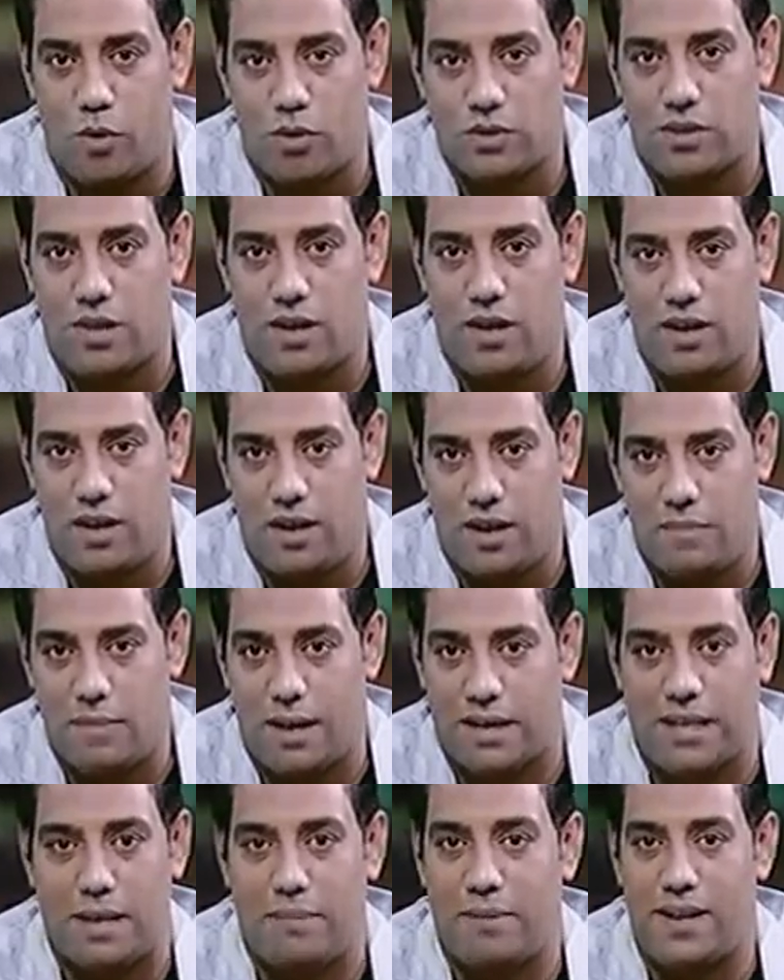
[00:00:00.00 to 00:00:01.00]
واصل
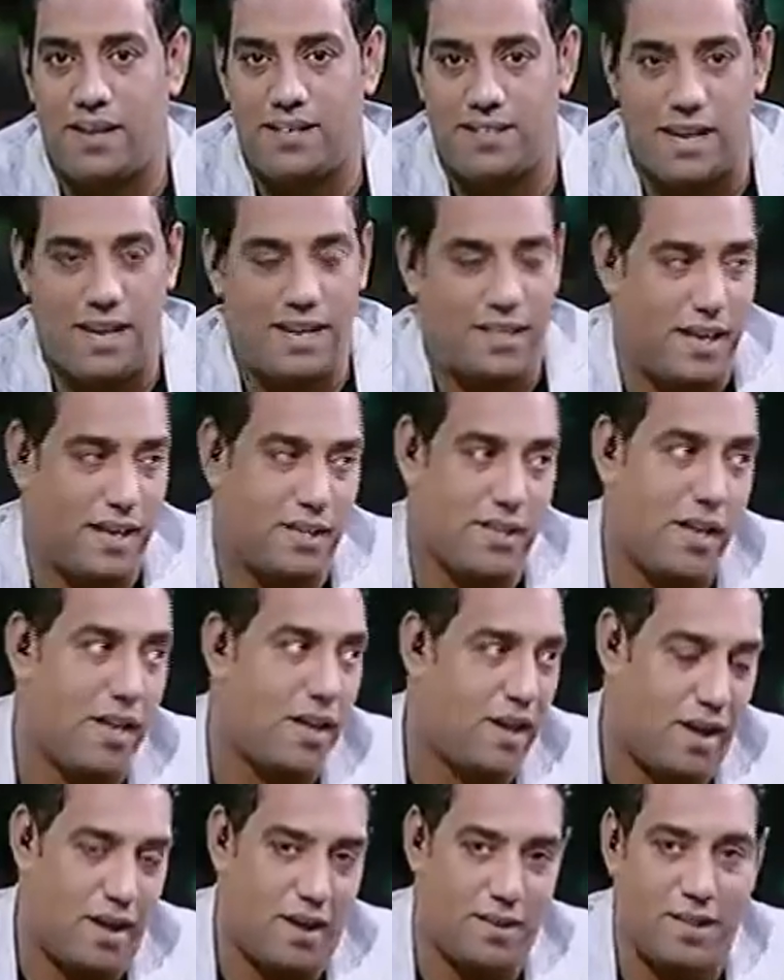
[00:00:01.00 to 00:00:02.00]
لمرتبه
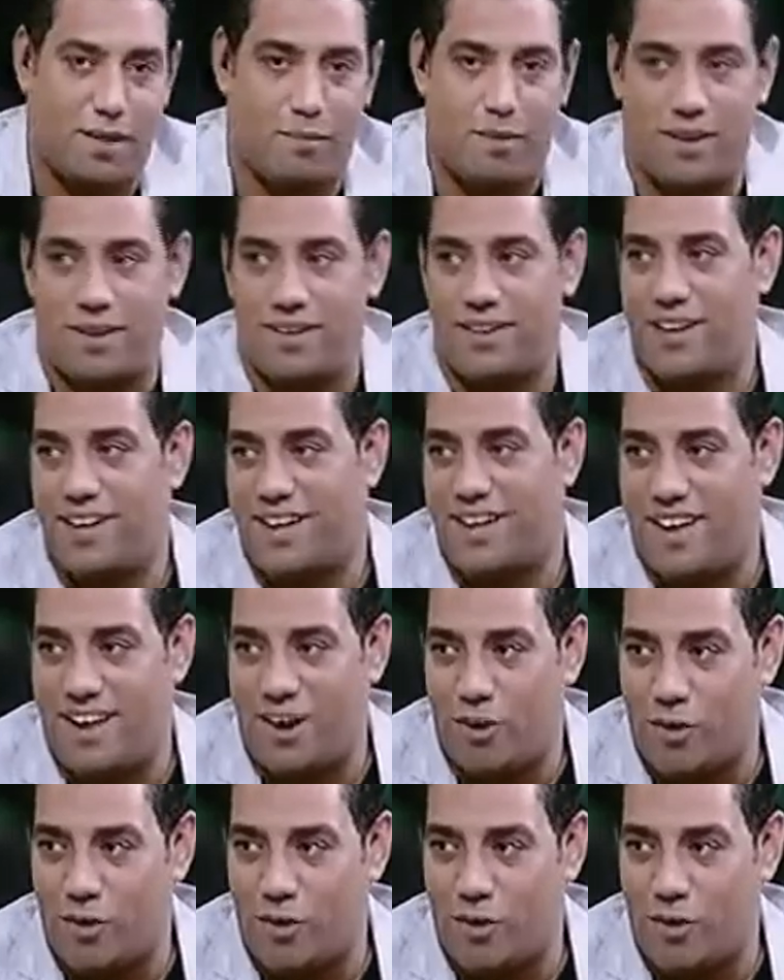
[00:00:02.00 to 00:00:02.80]
اه طبعا